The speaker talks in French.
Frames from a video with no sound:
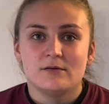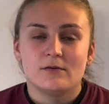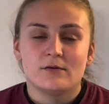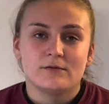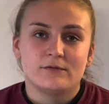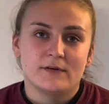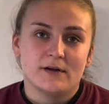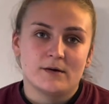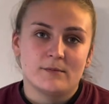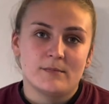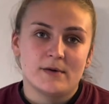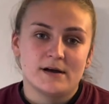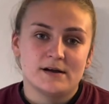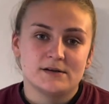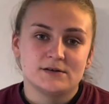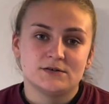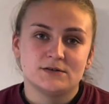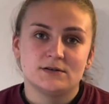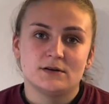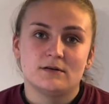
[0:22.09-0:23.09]
en
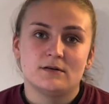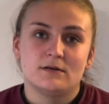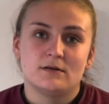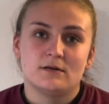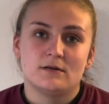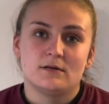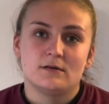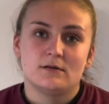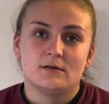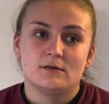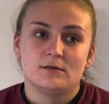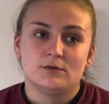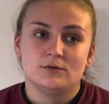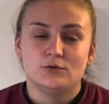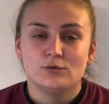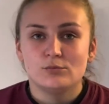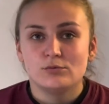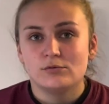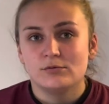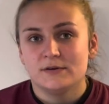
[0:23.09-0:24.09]
fermage euh,
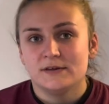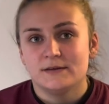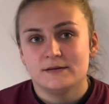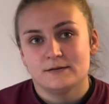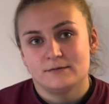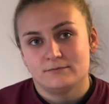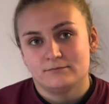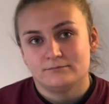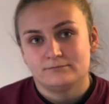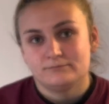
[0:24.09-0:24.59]
de bruit.